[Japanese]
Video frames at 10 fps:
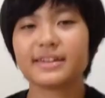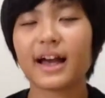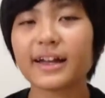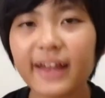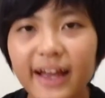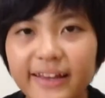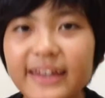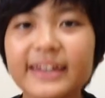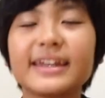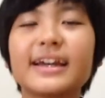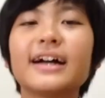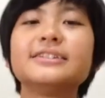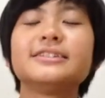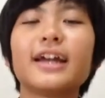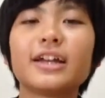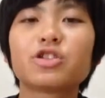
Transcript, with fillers: なかなかね、いい感じで、